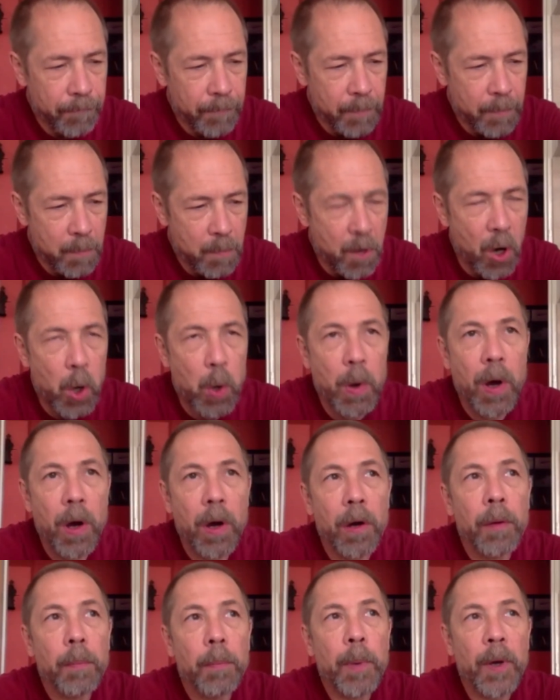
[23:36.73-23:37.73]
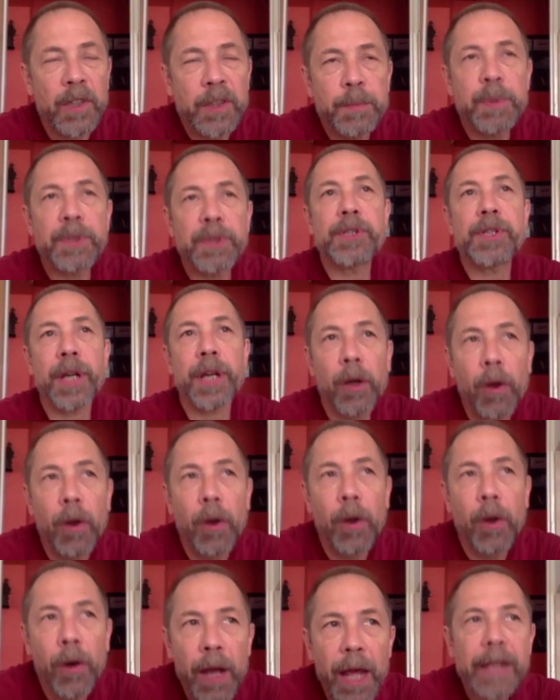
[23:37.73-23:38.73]
mogło pozbyć się
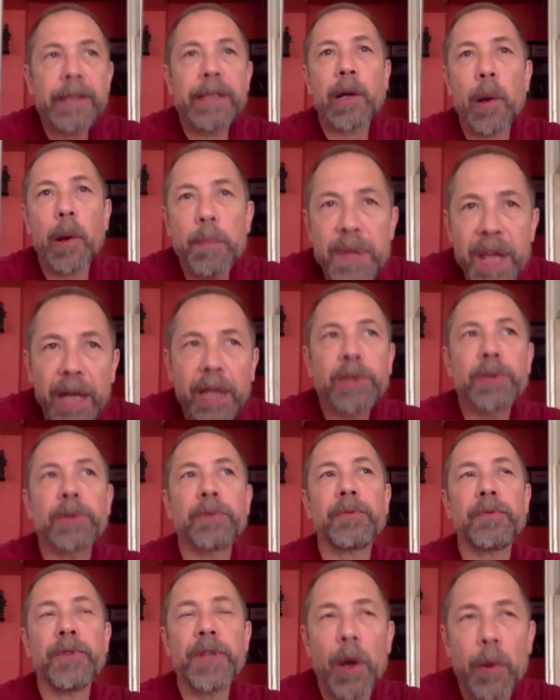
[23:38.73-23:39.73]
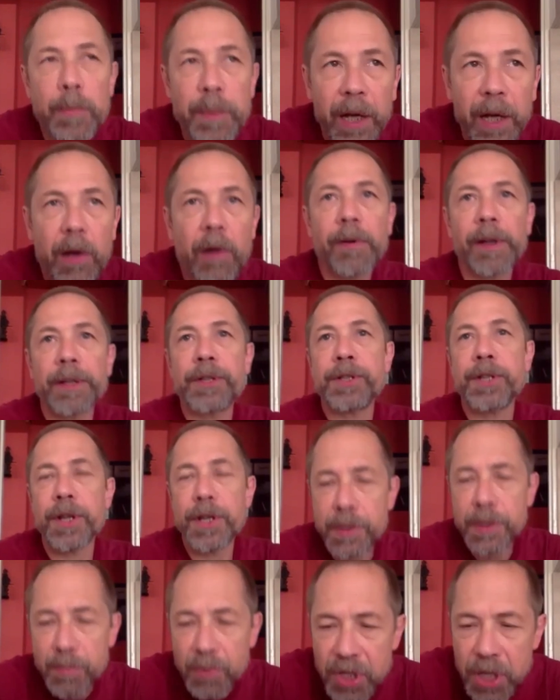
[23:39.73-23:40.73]
kolejnych obiektów, nie opiekować się
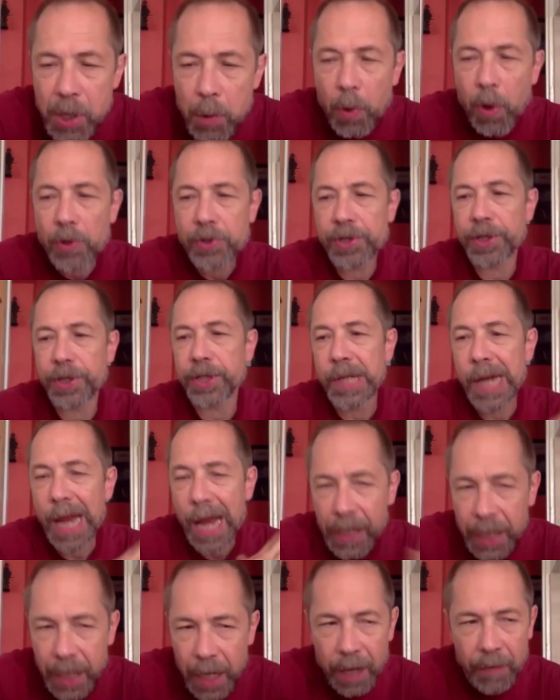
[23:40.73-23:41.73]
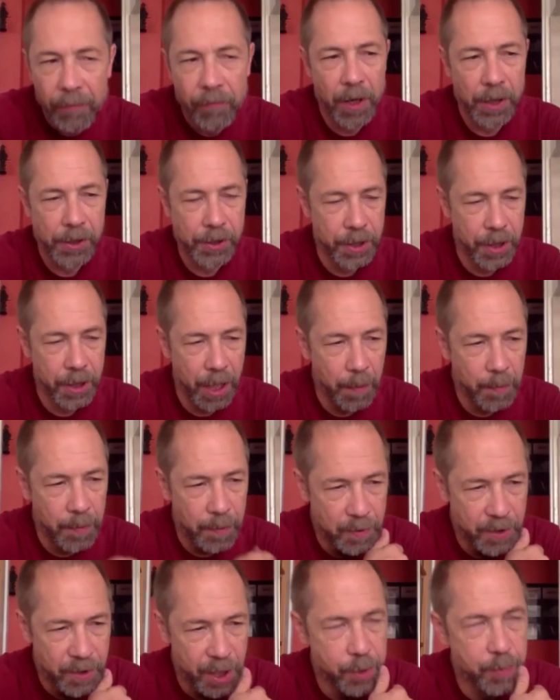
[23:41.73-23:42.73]
nimi, nie łożyć na nie, a właśnie aby
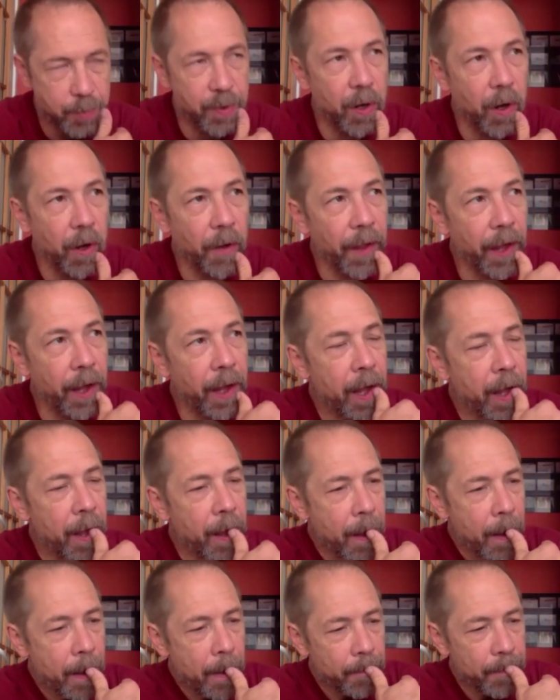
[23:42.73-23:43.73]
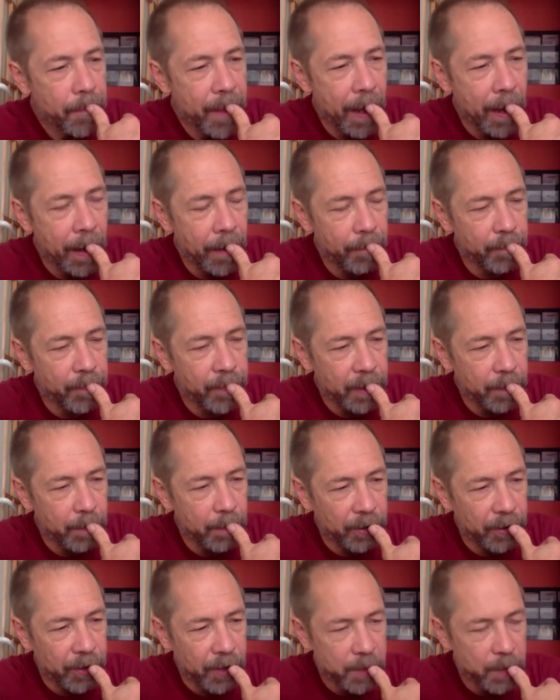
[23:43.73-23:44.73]
przeszły one na e,
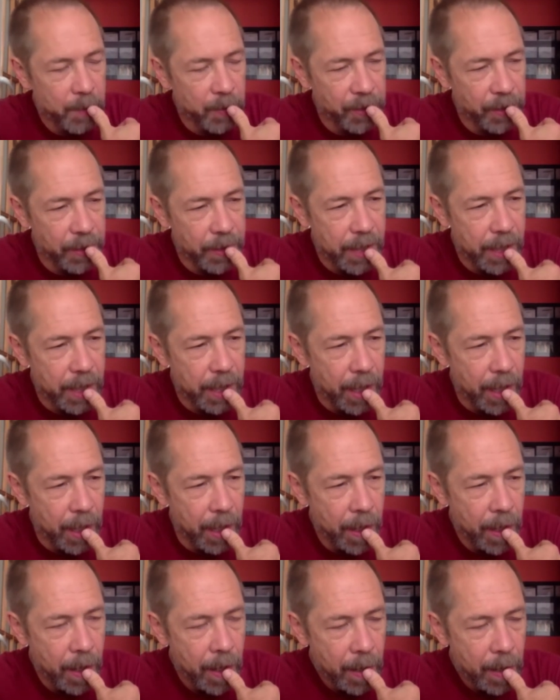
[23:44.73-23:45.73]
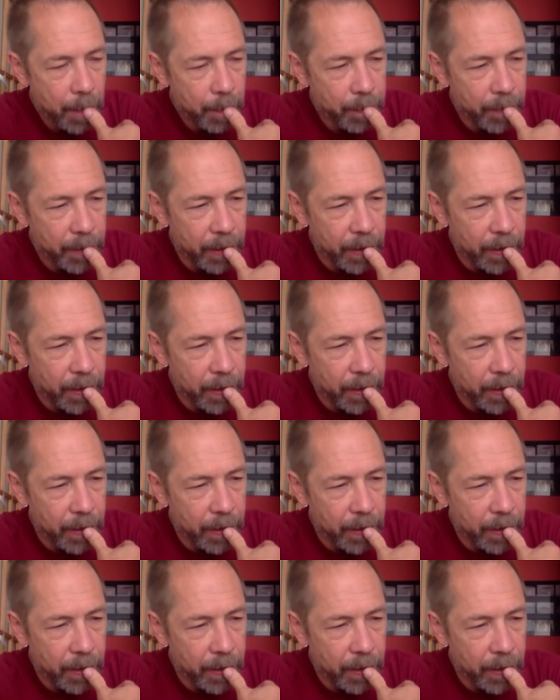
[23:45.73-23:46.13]
pod rozporządzenia e,